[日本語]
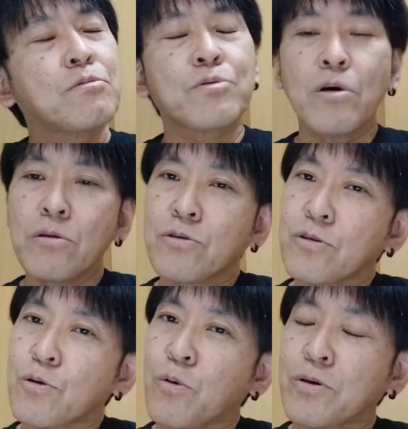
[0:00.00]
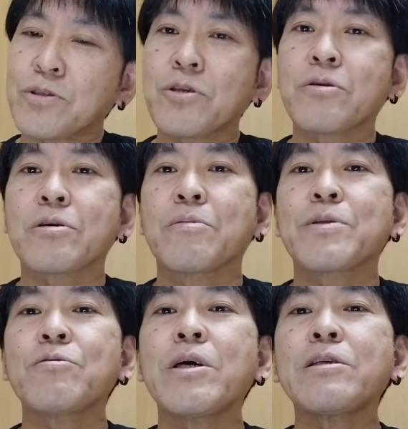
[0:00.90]
ん誰に聞いたのか忘れちゃったけど、
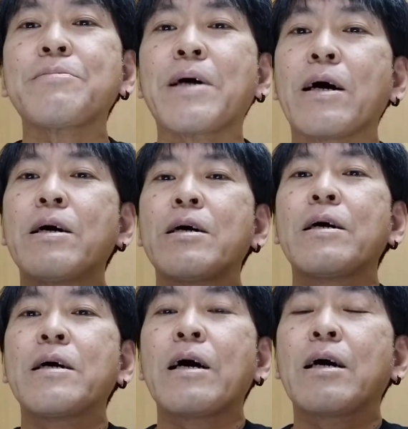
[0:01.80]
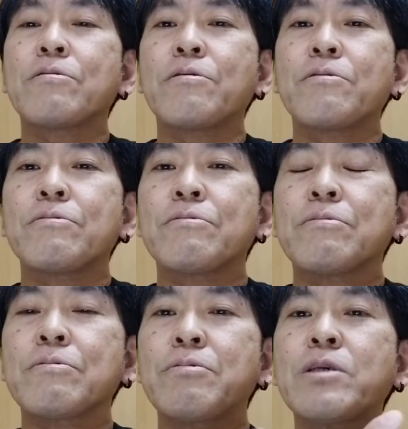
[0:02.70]
まあ、とりあえずまああの
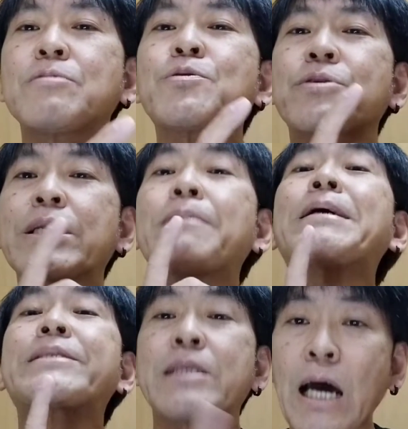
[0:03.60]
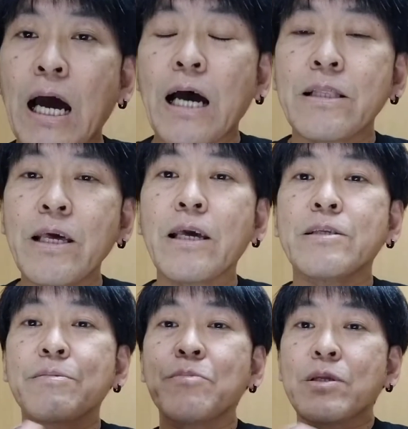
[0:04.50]
Facebook 入れました
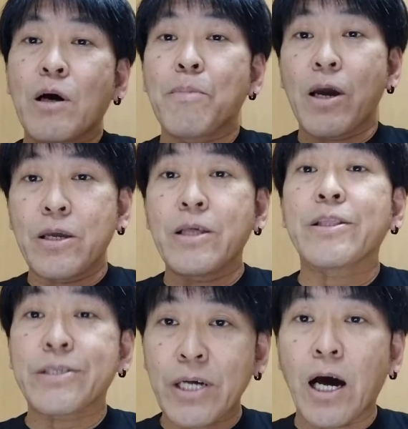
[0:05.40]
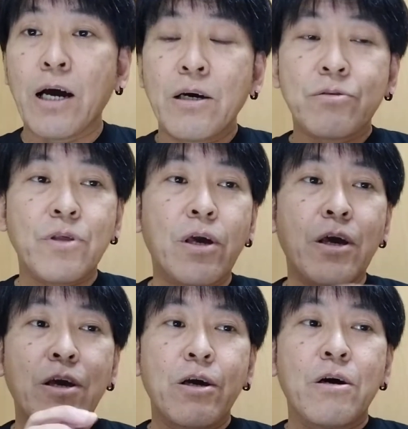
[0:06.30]
で、まあ、名前入れてさ
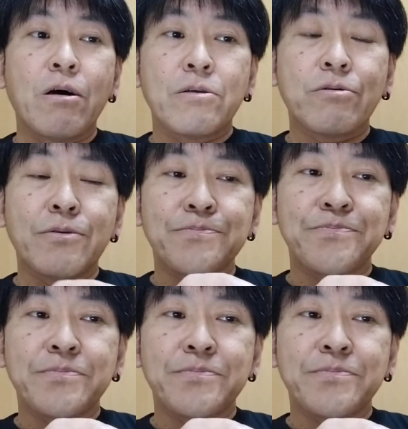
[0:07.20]
であの